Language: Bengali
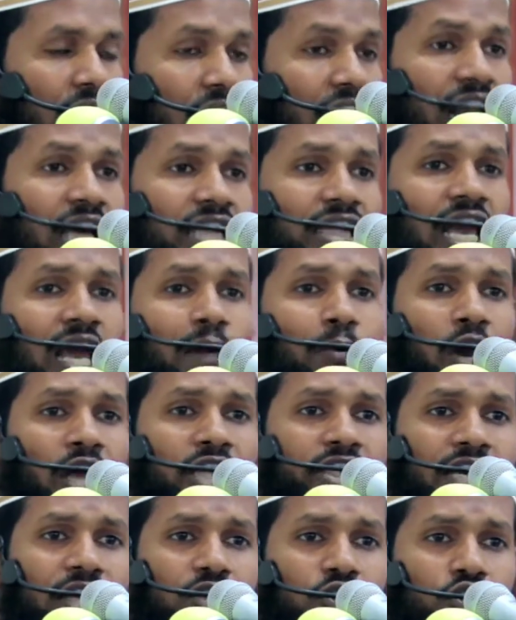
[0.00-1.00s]
আল্লাহ তালা
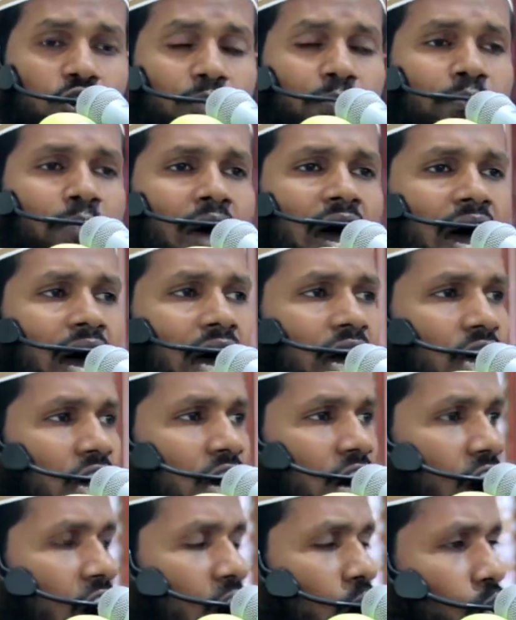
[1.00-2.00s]
বলেছেন সোম্মা
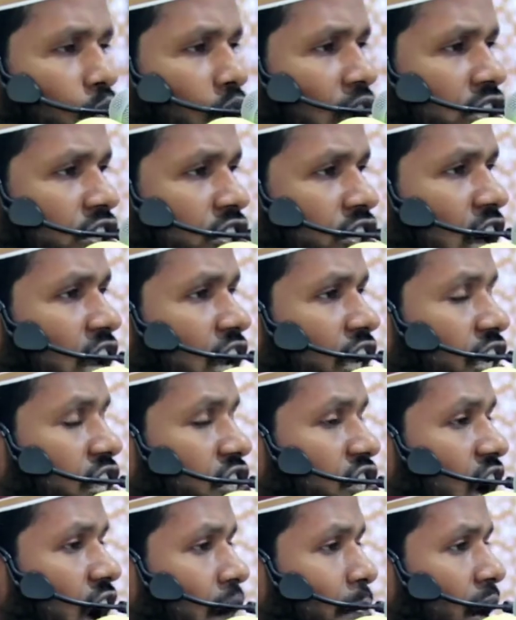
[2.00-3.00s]
আও রাসনাল
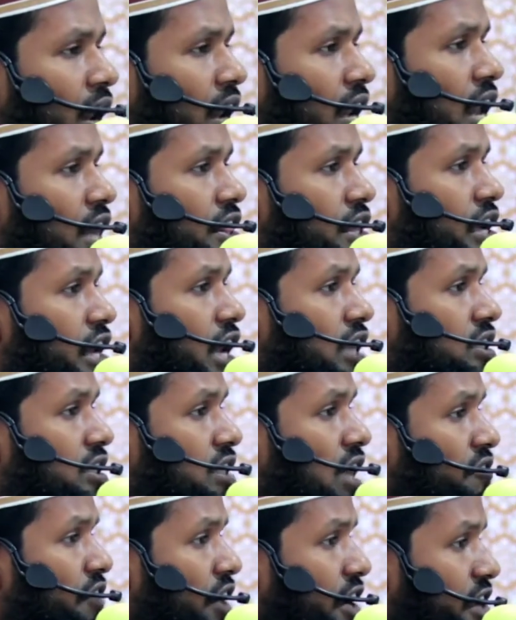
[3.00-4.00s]
কিতাব দিন
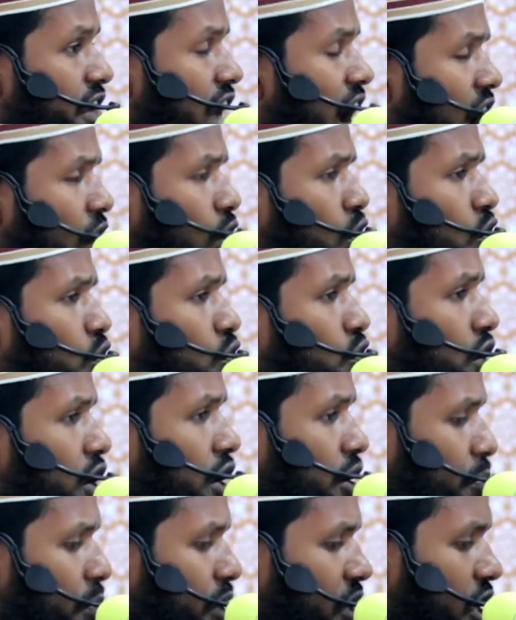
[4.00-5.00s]
আস্তাফাই না হো
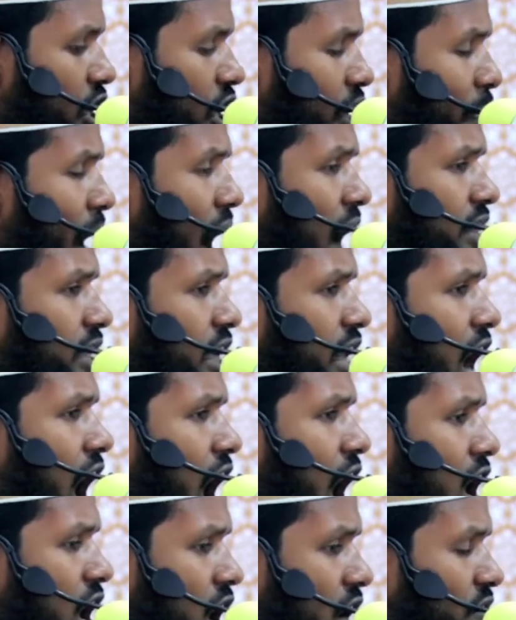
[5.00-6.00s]
মিন দিনা
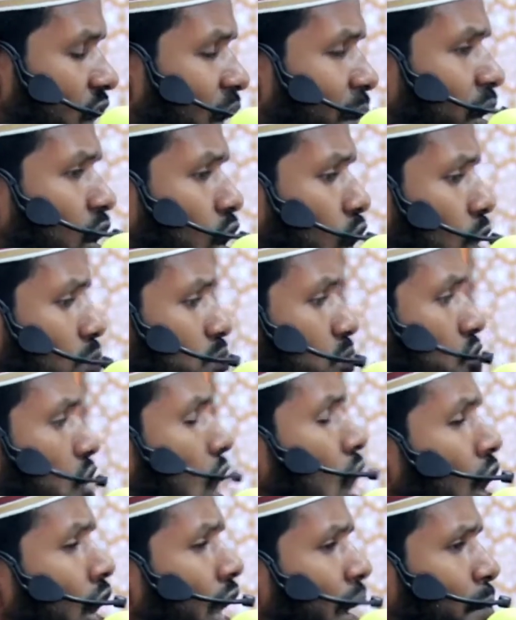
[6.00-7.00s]
ফামিন হোম
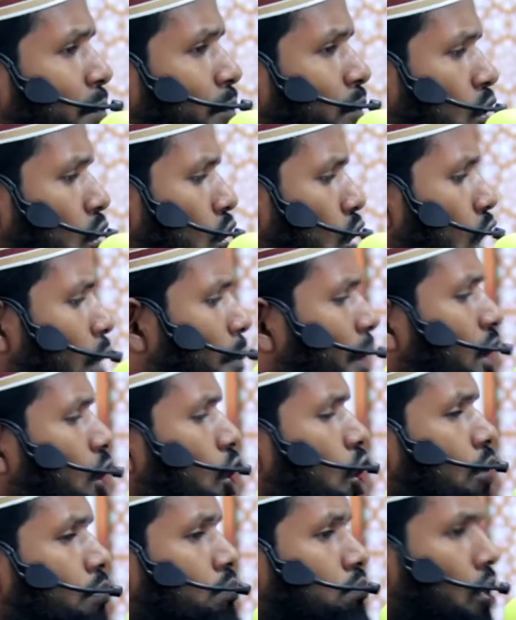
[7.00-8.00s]
জালেম আমিন
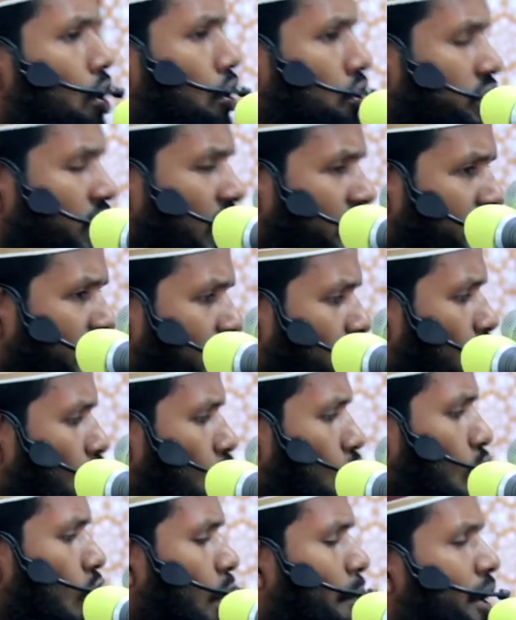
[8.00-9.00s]
হম মুক্তাসিদ
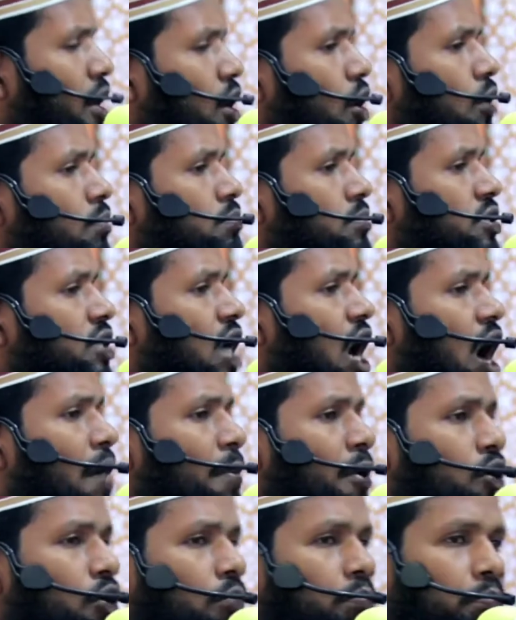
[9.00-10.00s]
আমিন হম
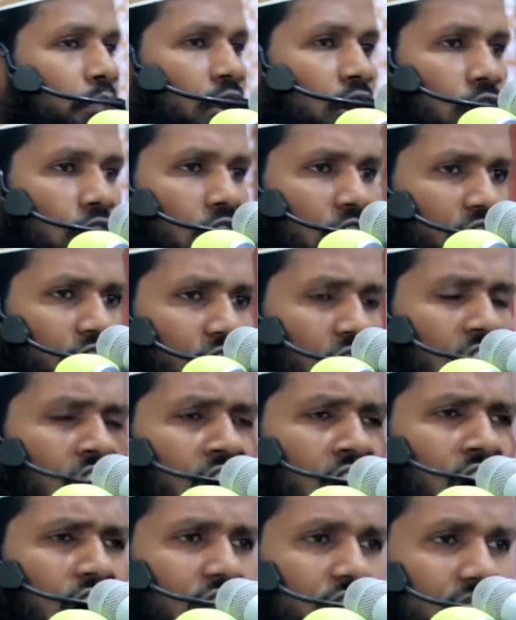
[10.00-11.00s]
সাবিকুম বিল খৈরা
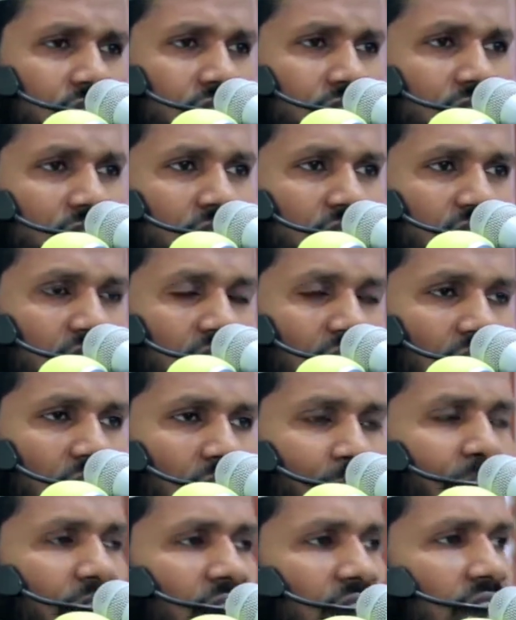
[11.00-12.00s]

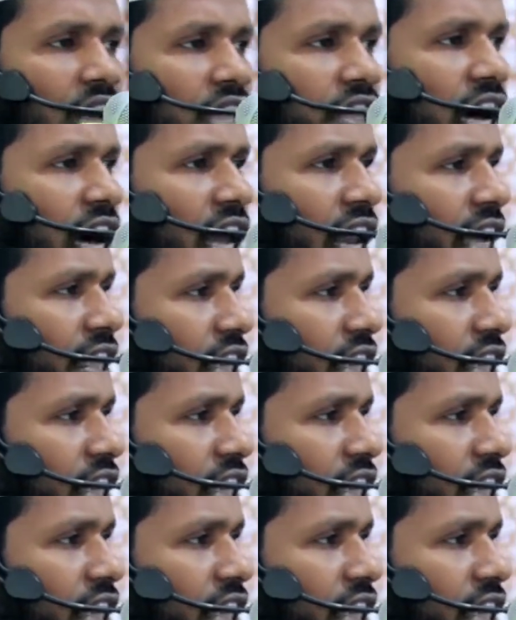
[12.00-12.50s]
আমি আল্লাহ তালা